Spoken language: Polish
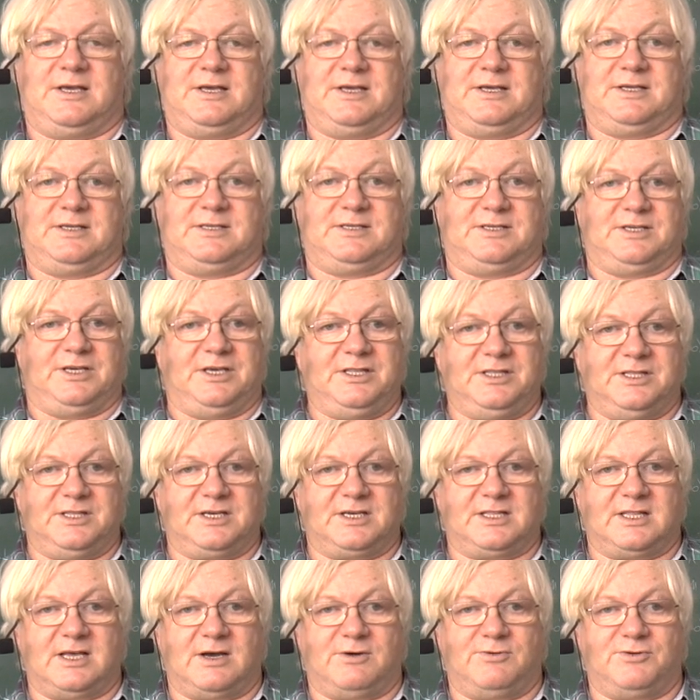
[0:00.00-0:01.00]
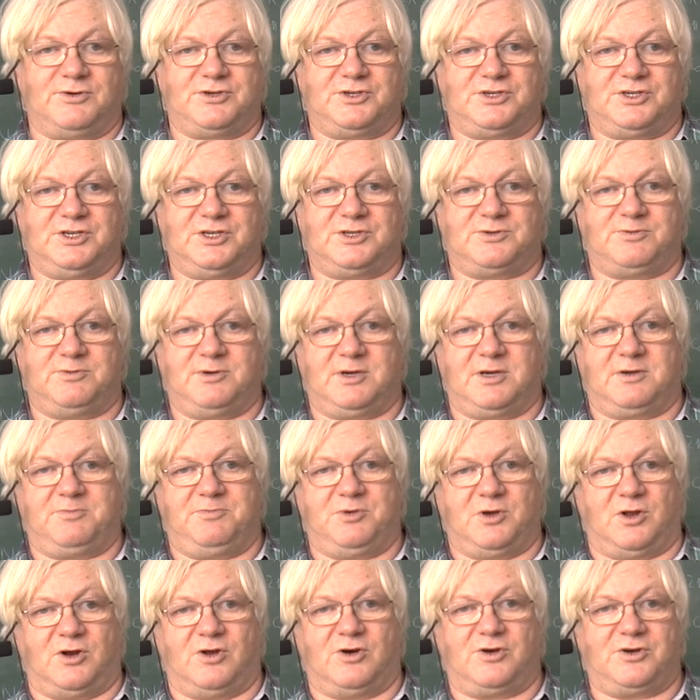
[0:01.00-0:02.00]
z innych nauk ścisłych,
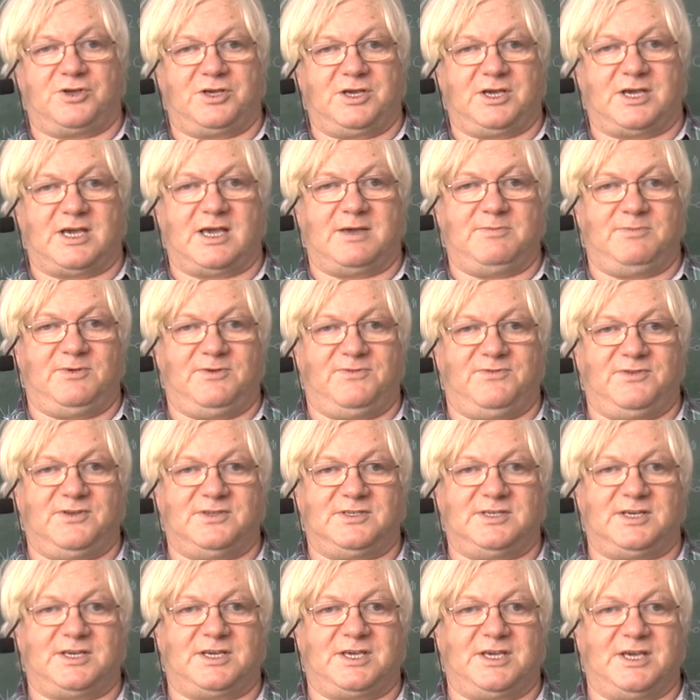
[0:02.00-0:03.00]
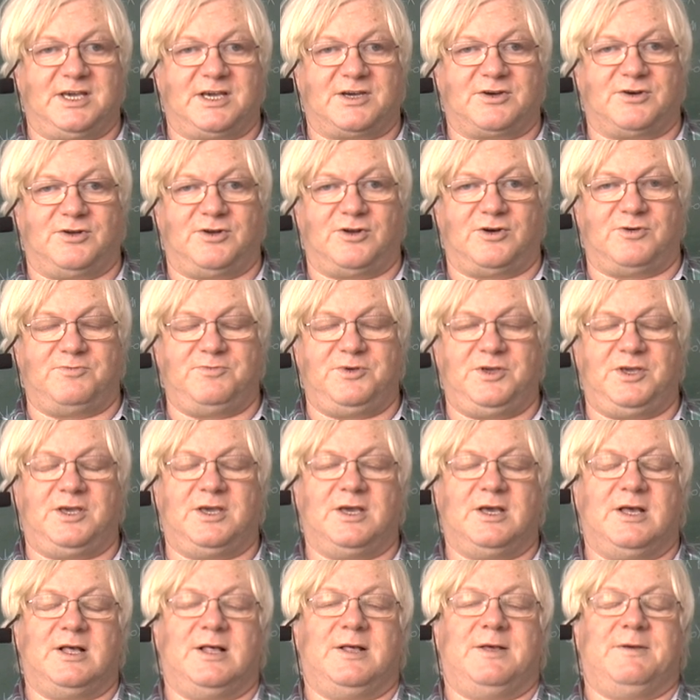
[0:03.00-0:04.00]
biologii, chemii, fizyki, ekonomii.
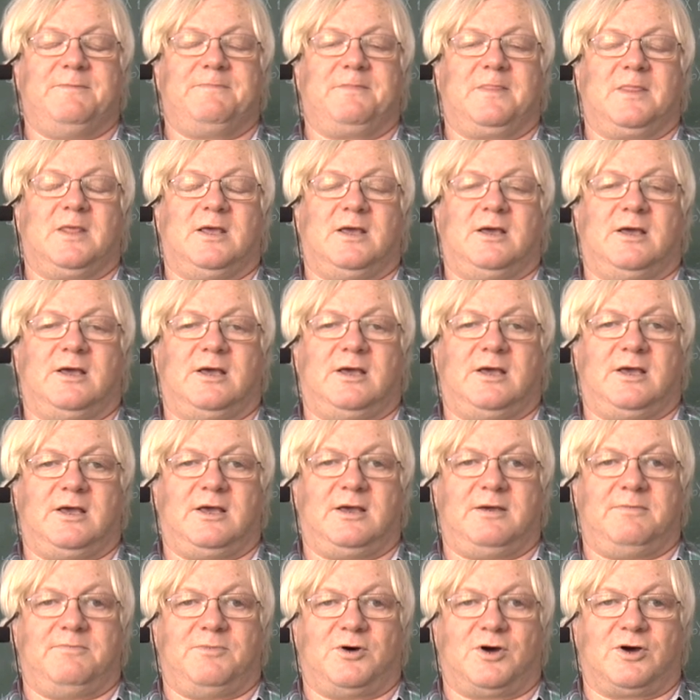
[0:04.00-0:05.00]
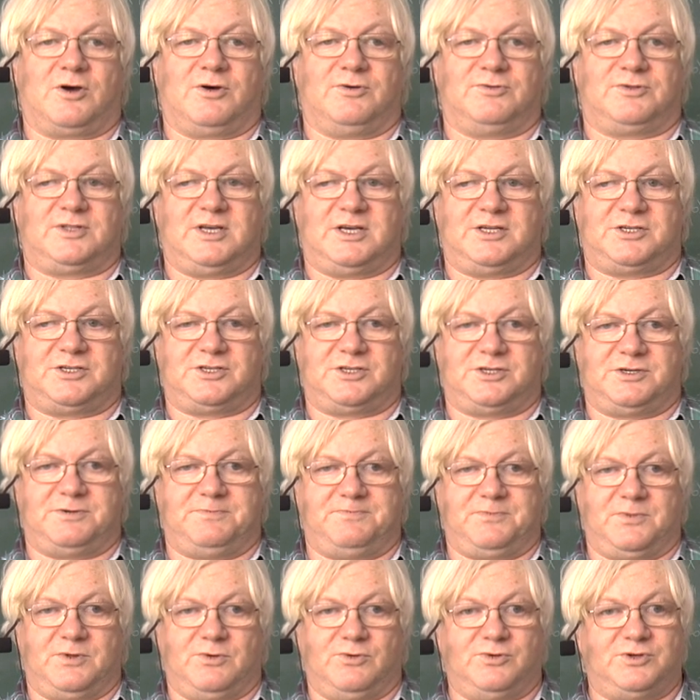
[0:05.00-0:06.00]
E, mogą też
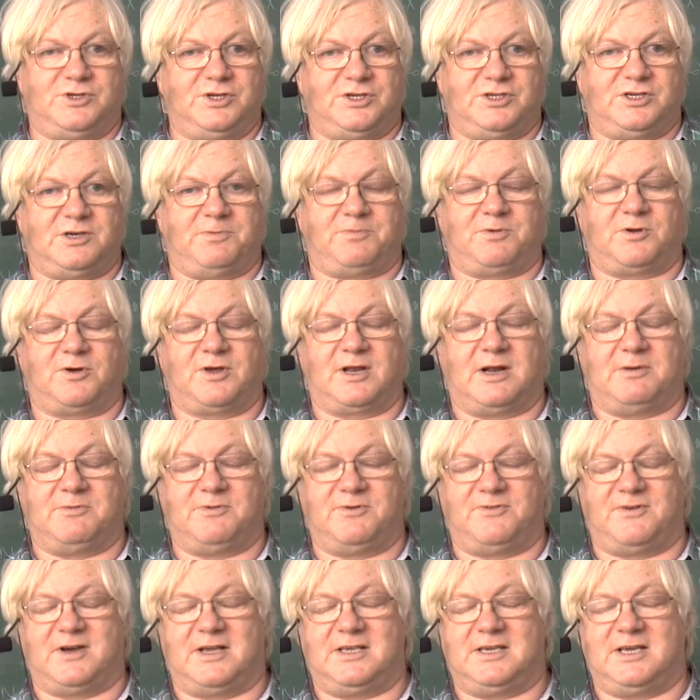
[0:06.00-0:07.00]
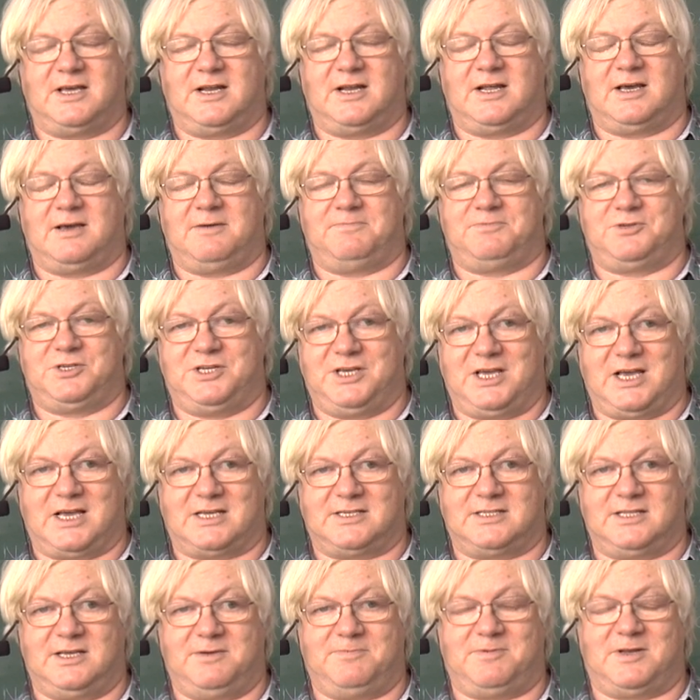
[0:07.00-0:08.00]
uczyć się programowania na
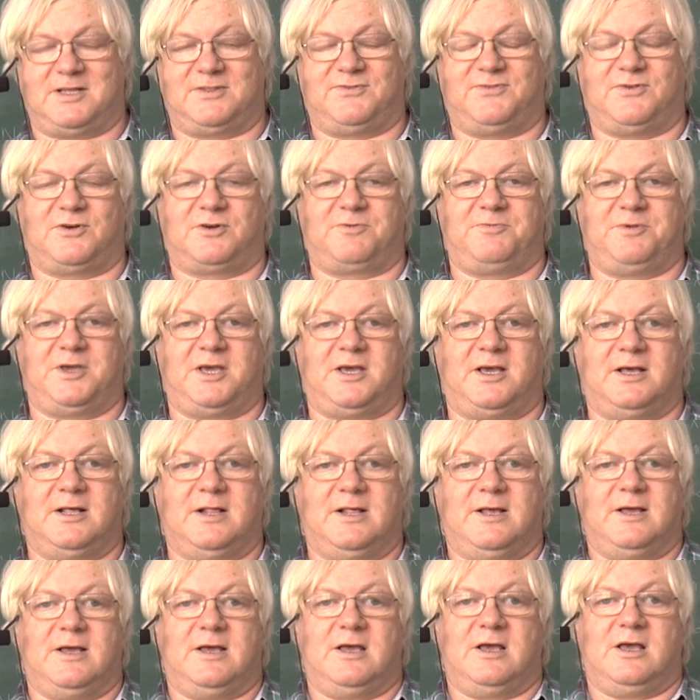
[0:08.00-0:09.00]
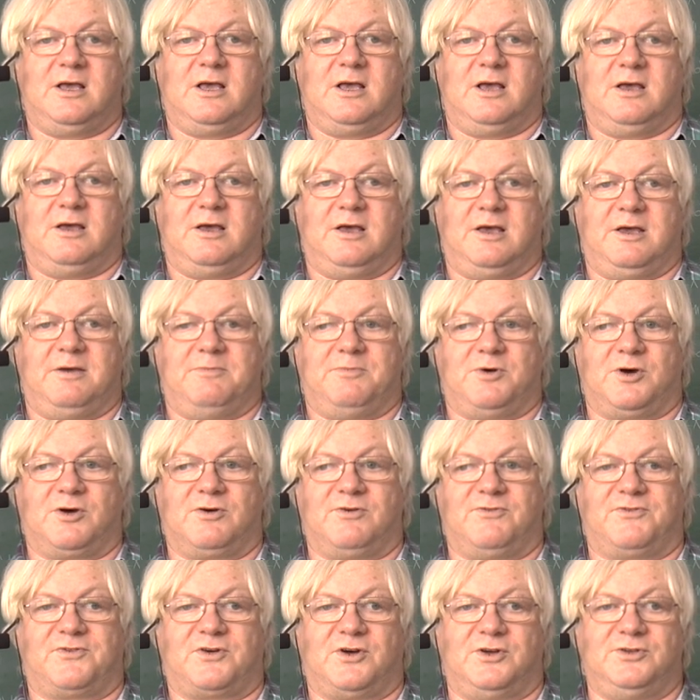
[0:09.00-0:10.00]
przyjaznej platformie. E,
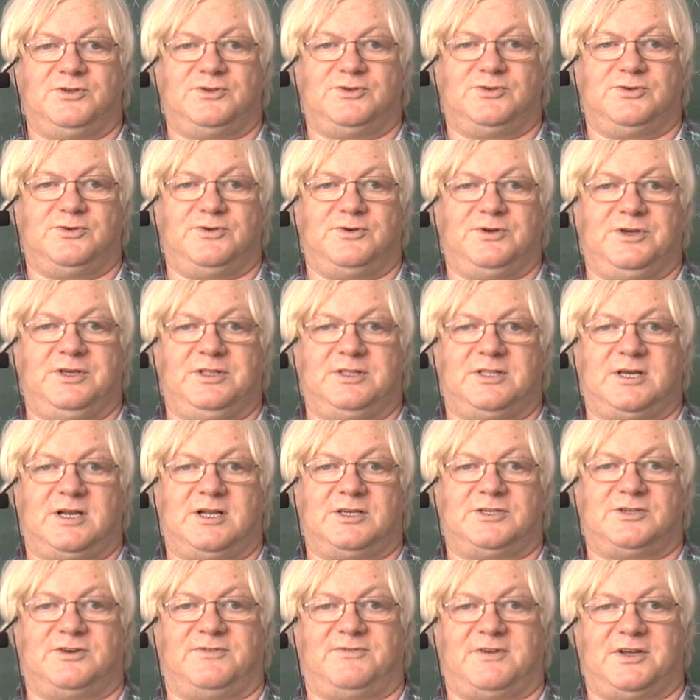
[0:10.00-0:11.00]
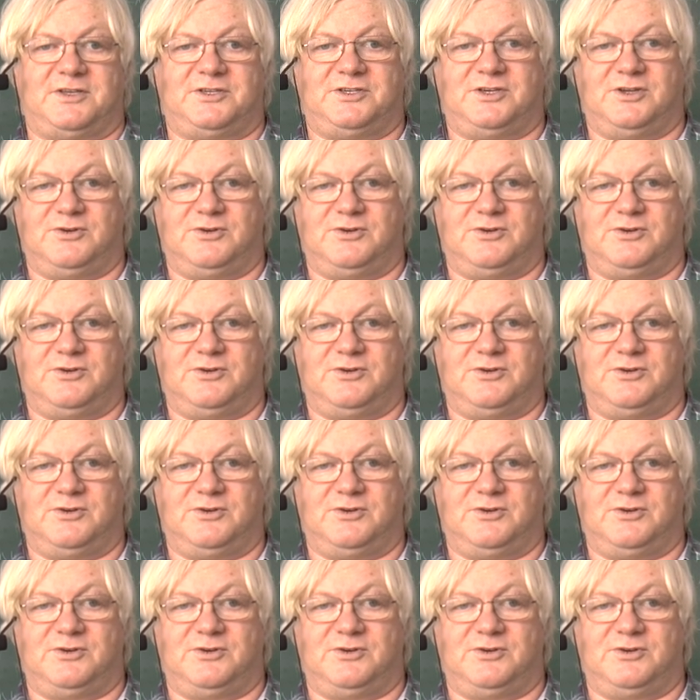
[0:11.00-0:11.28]
mogą w końcu interesować się